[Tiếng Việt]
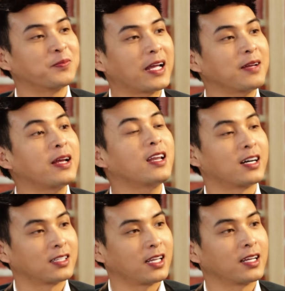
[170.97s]
mấy mấy
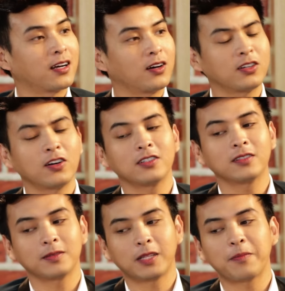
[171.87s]
lần thì có
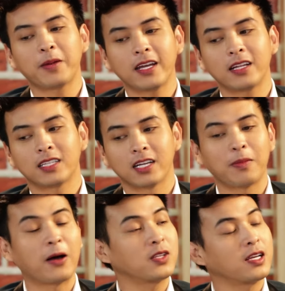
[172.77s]
có thấy mấy anh chị
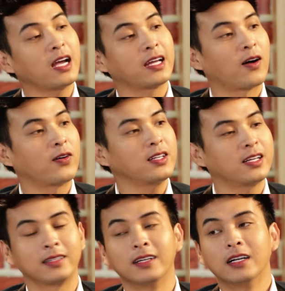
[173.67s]
báo chí hay nói
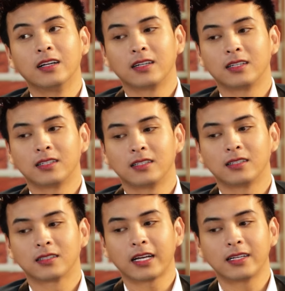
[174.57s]
là
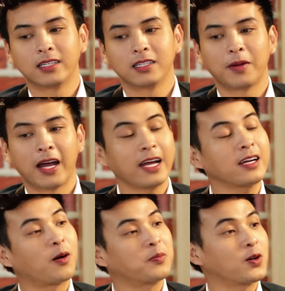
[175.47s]
uh, cái người mà
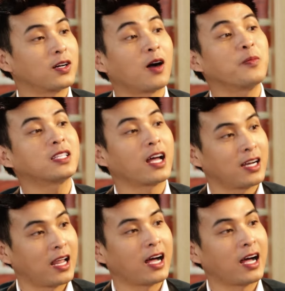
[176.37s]
hát con bướm xuân không biết tên là